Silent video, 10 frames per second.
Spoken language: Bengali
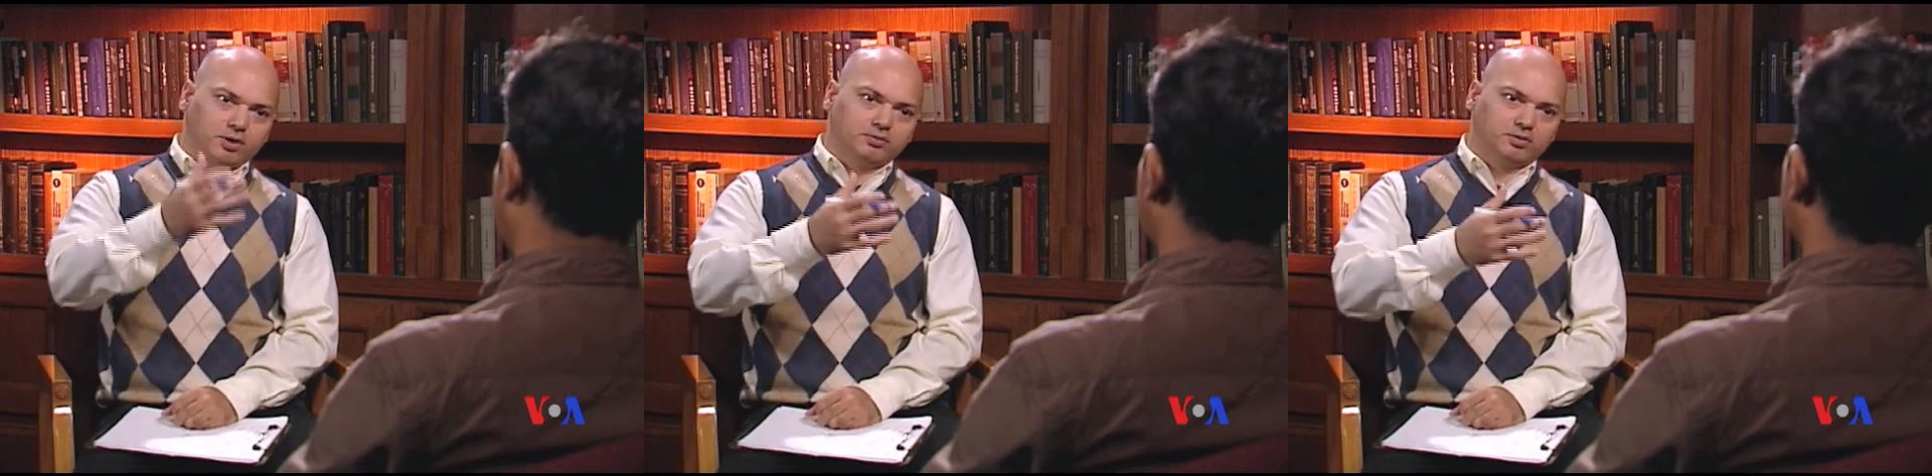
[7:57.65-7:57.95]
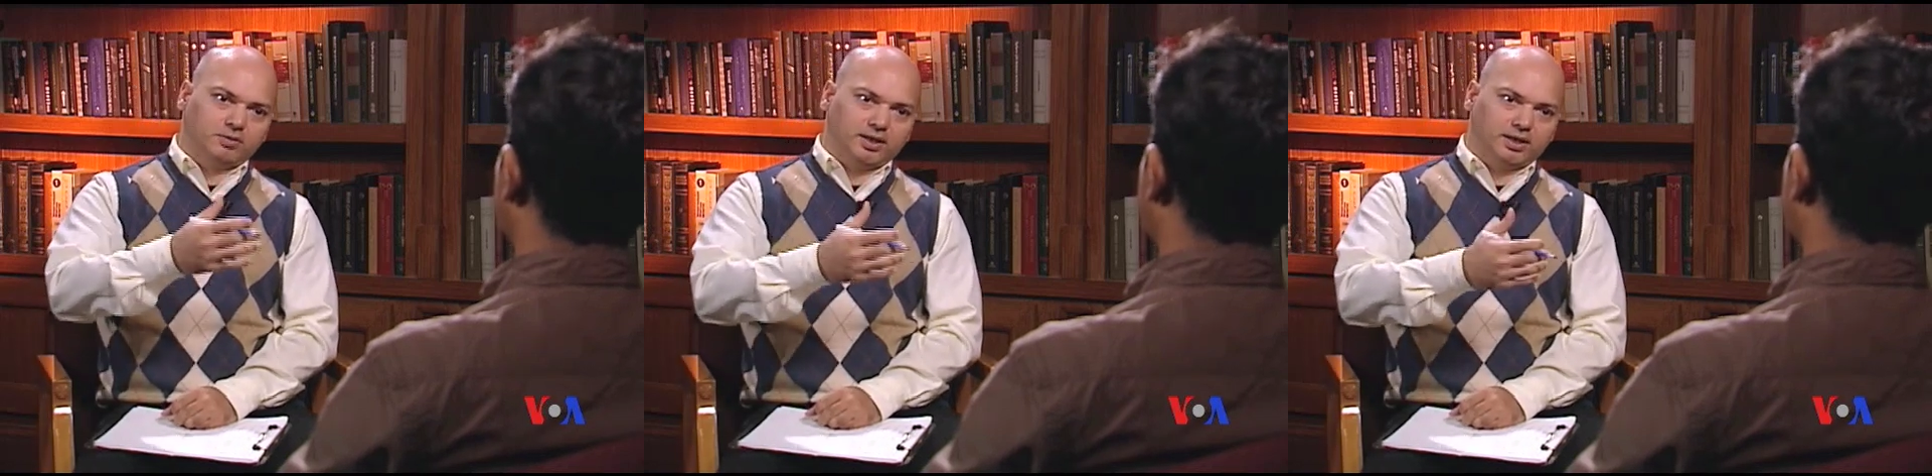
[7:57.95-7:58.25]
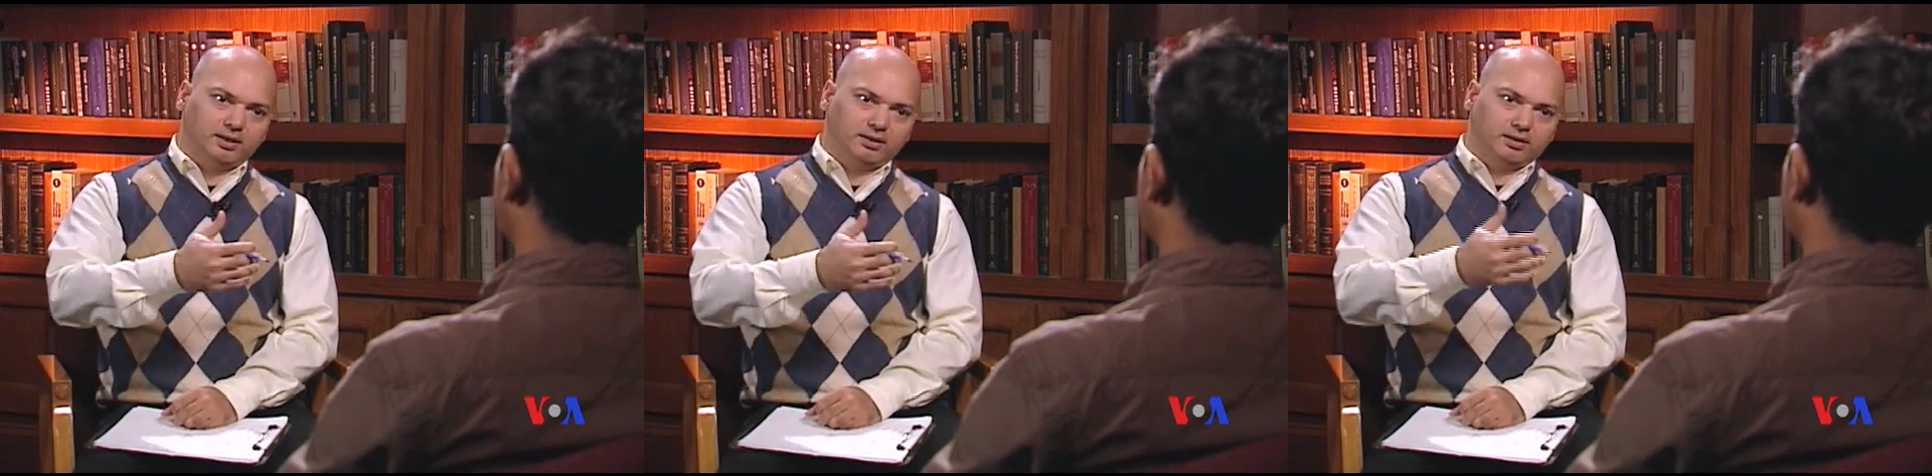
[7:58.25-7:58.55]

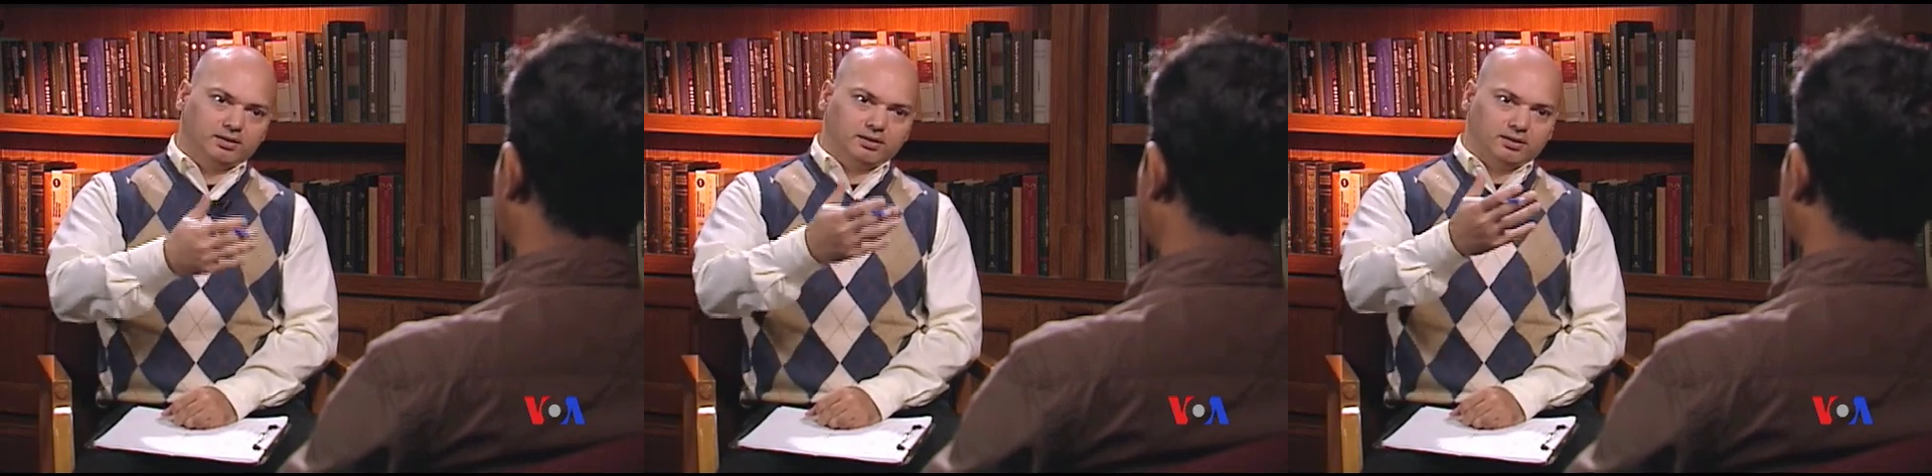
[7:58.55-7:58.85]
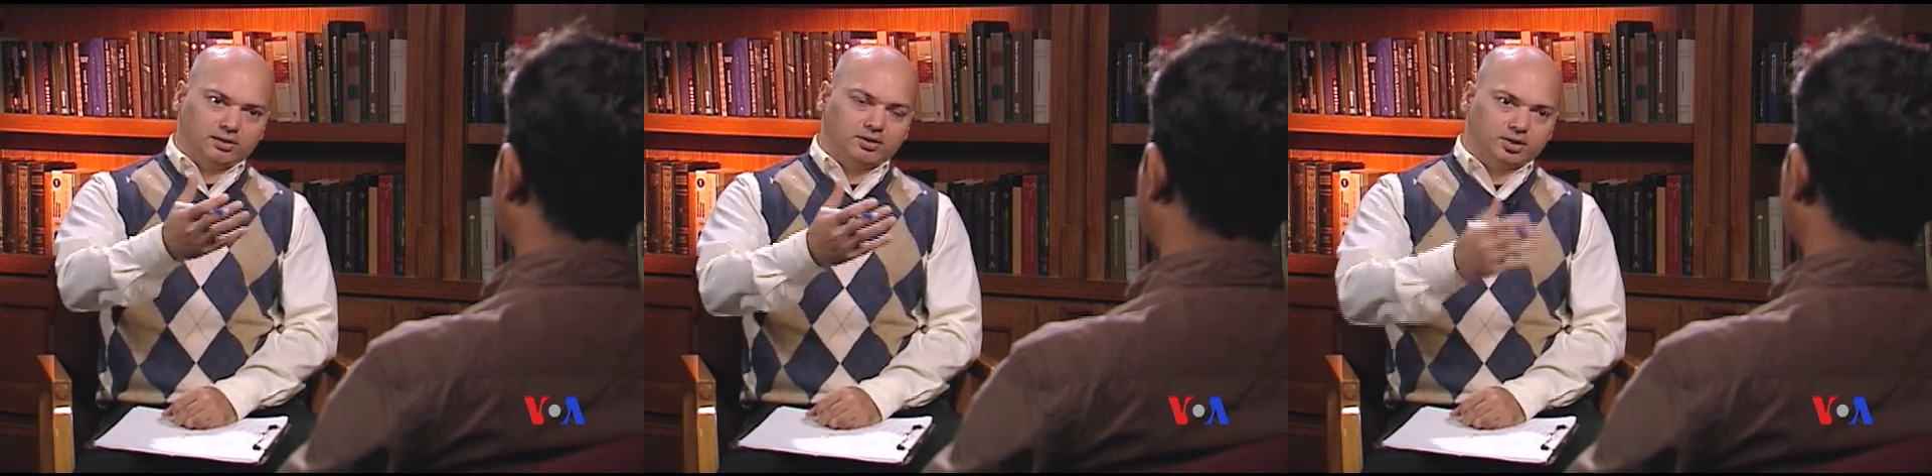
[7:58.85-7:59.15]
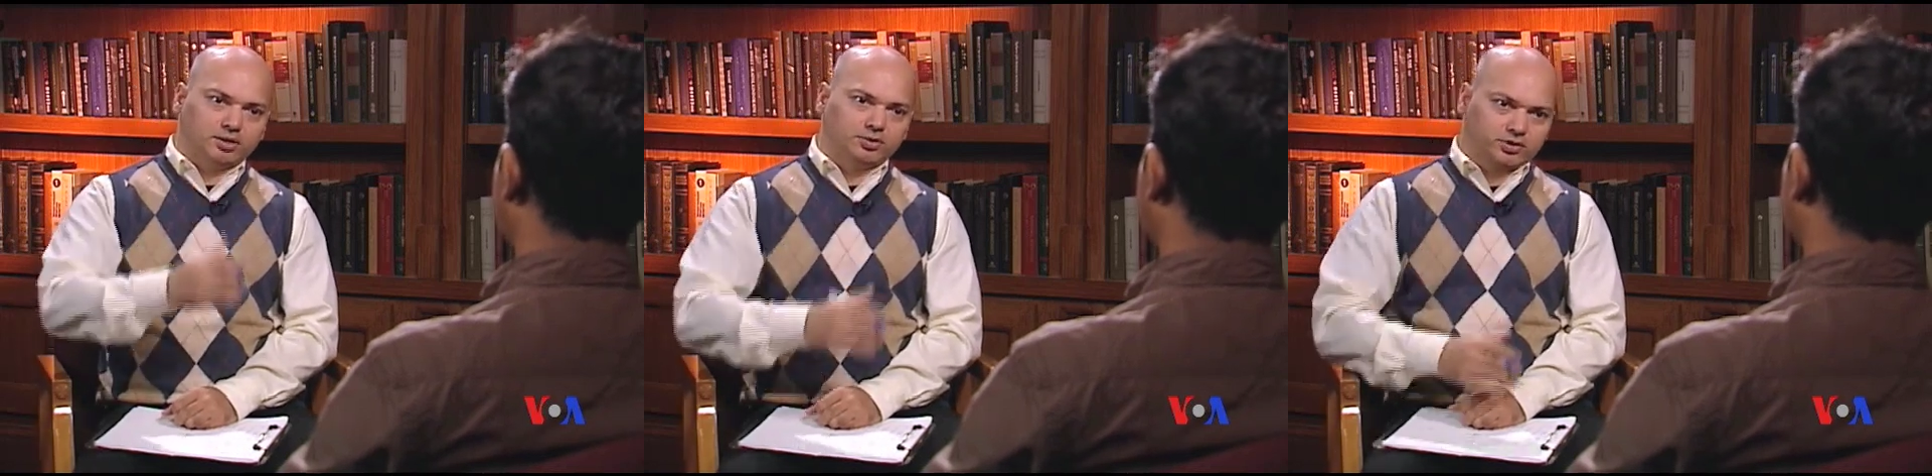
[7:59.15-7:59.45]
পর্বতমালায়
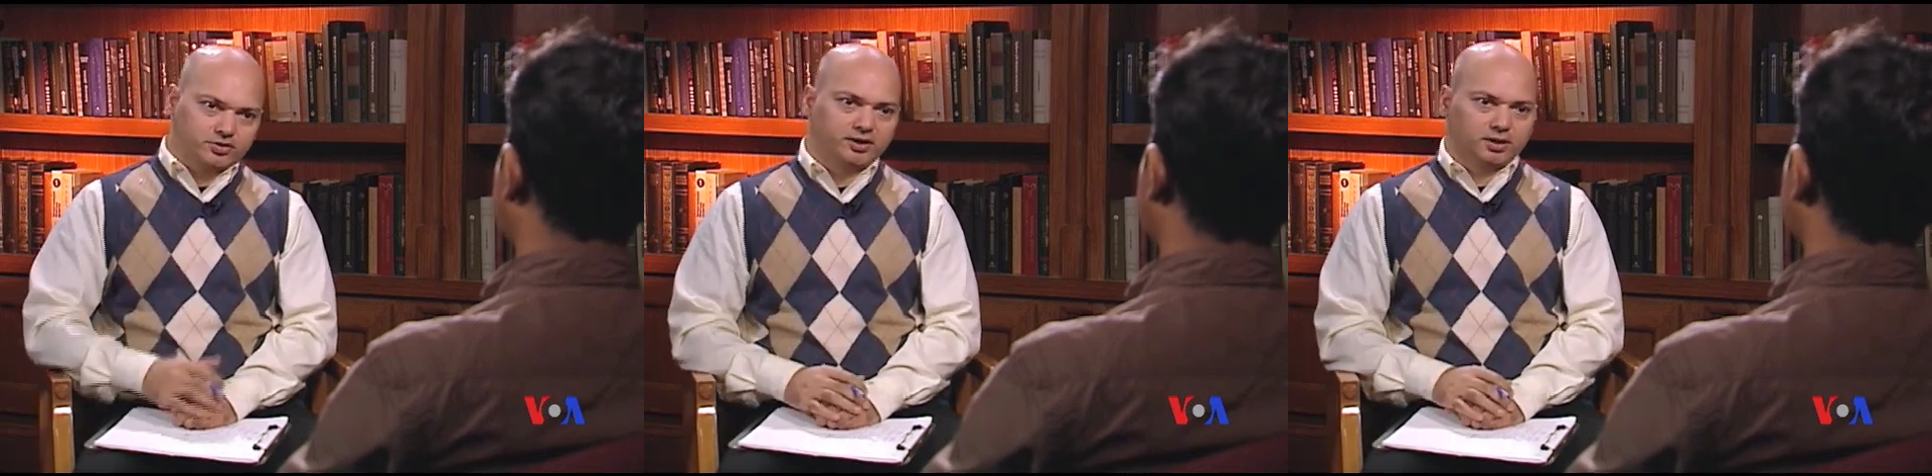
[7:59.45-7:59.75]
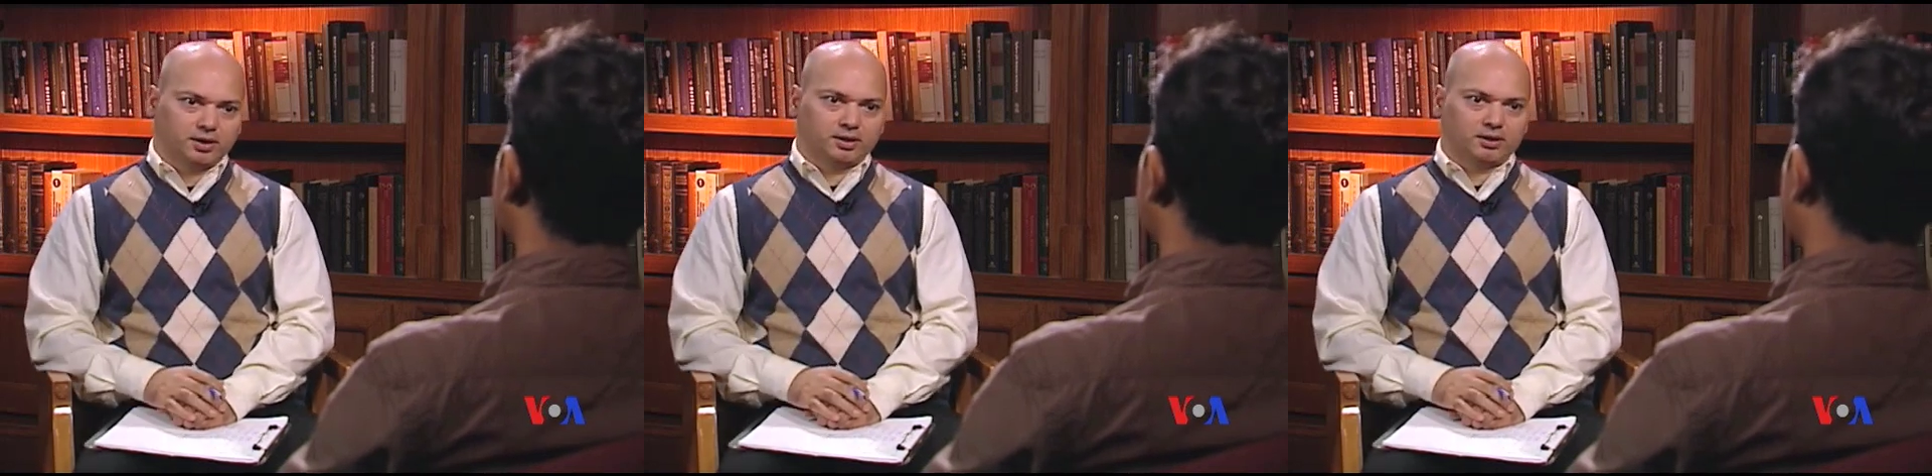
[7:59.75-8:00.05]
সর্বোচ্চ শৃঙ্গে